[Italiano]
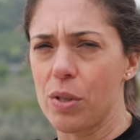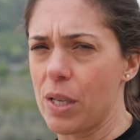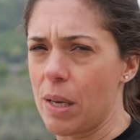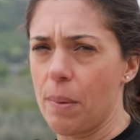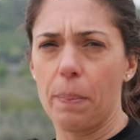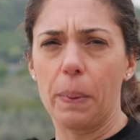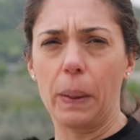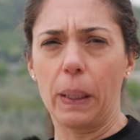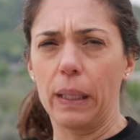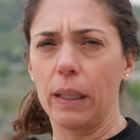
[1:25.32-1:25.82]

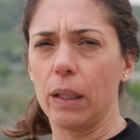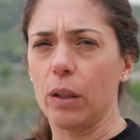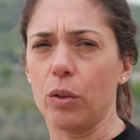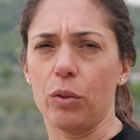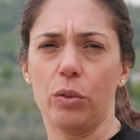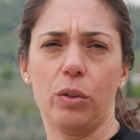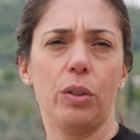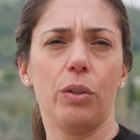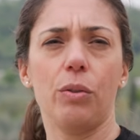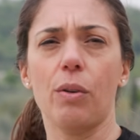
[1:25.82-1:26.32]
sempre di
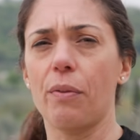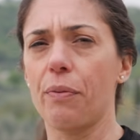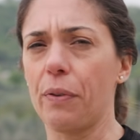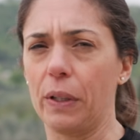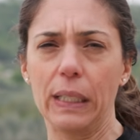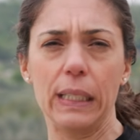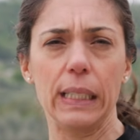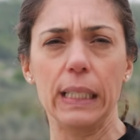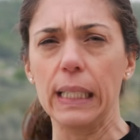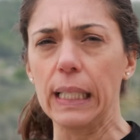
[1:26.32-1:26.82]
continua
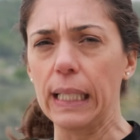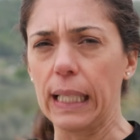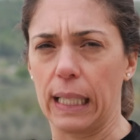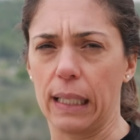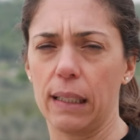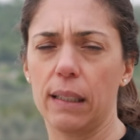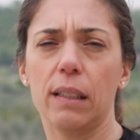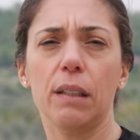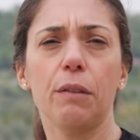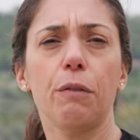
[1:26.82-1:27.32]

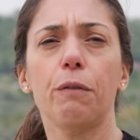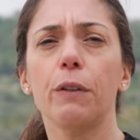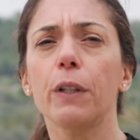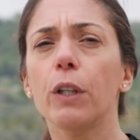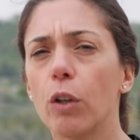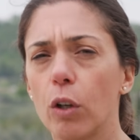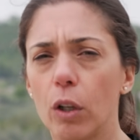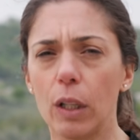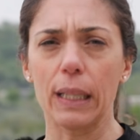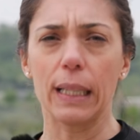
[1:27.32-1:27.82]
fatica, di
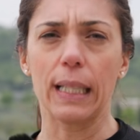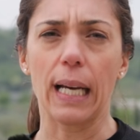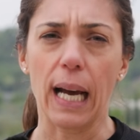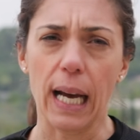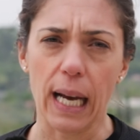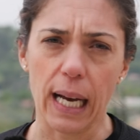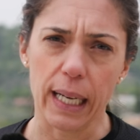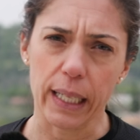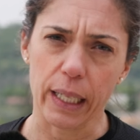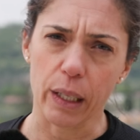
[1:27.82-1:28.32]

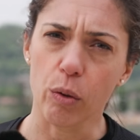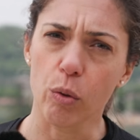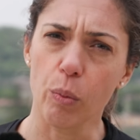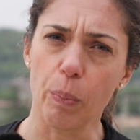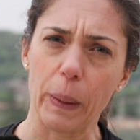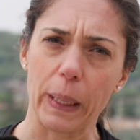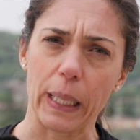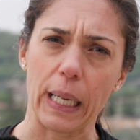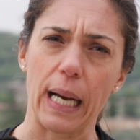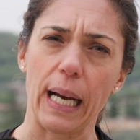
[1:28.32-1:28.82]
difficoltà a
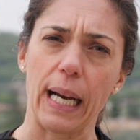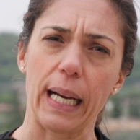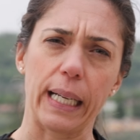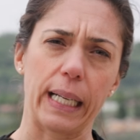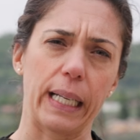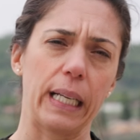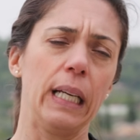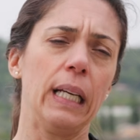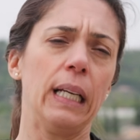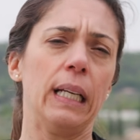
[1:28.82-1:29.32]

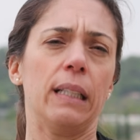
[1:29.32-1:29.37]
recuperare,